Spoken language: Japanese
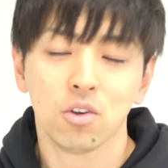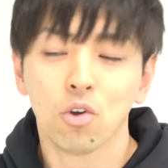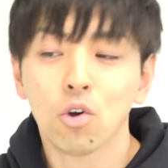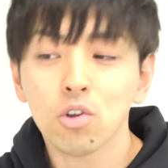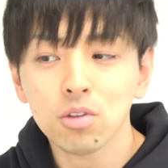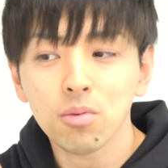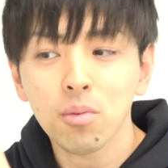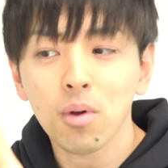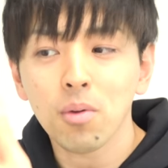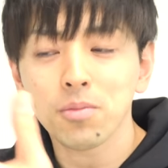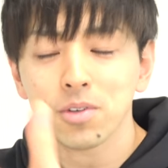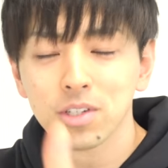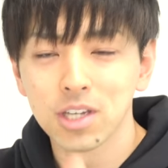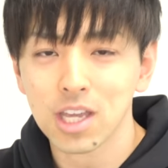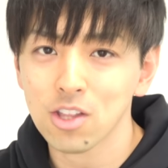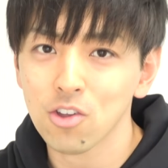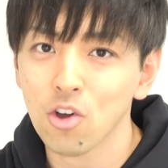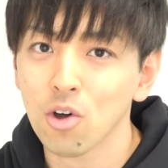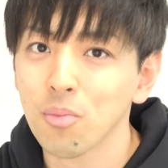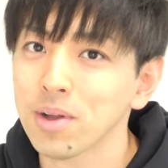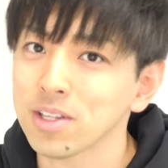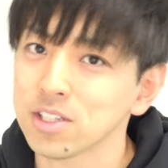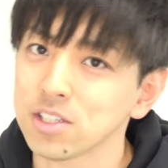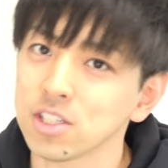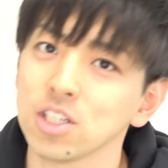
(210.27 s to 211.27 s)
子供向け
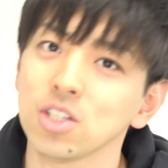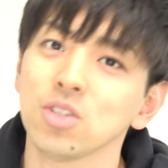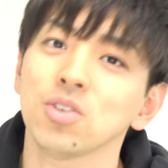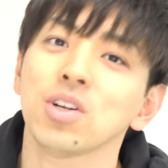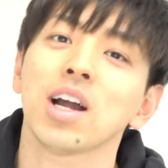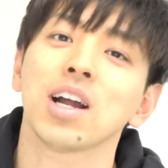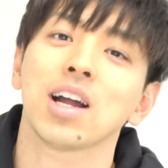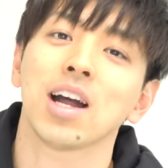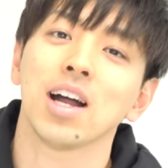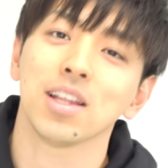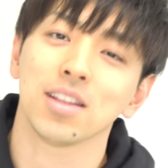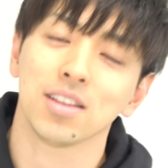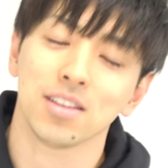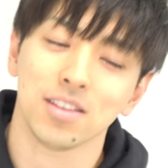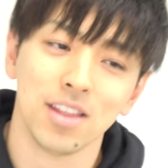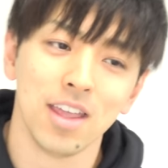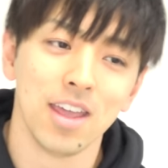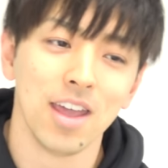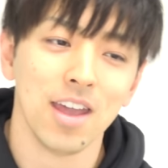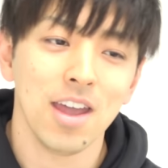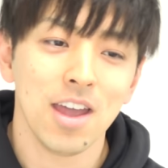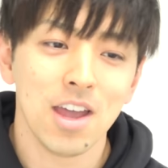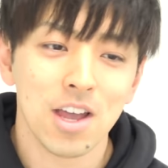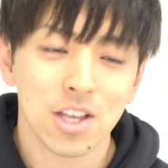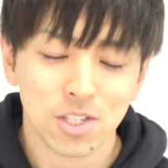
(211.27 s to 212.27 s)
のお祭りとかがあっ
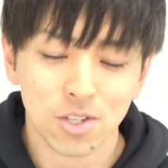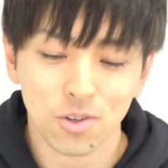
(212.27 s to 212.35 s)
て、